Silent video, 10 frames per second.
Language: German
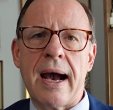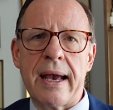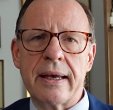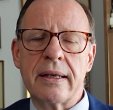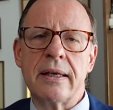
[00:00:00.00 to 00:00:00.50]

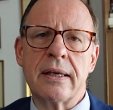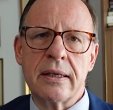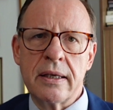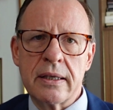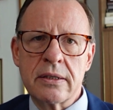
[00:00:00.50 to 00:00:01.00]
eigentlich
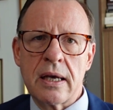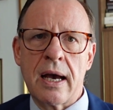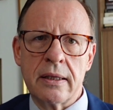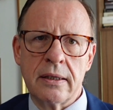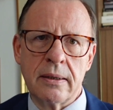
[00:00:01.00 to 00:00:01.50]
jetzt
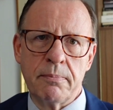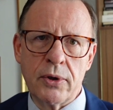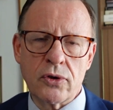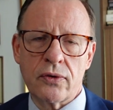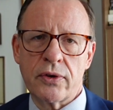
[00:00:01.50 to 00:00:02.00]
an die
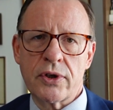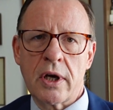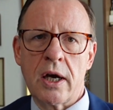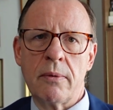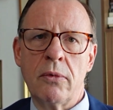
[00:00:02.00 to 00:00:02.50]
Bischöfe
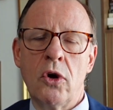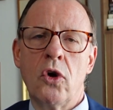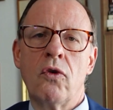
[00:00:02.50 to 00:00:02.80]
schreiben,